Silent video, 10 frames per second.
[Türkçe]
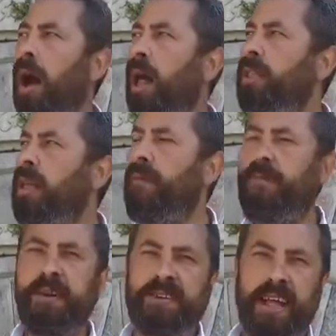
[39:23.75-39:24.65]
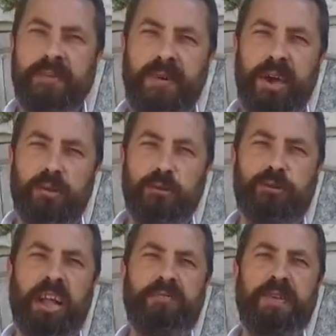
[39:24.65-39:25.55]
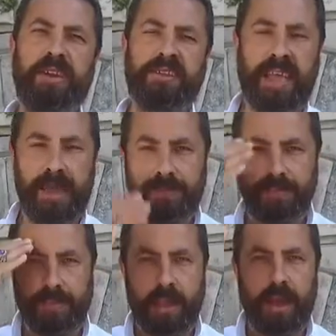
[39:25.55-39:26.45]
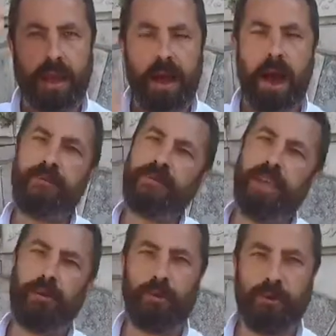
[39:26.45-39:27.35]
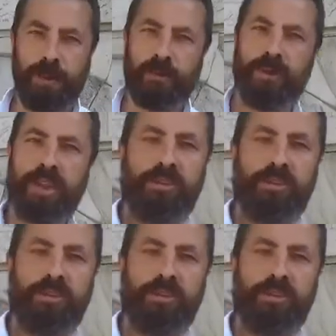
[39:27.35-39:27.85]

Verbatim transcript: Allah fırsat ve ruhsat verirse haftaya görüşmek üzere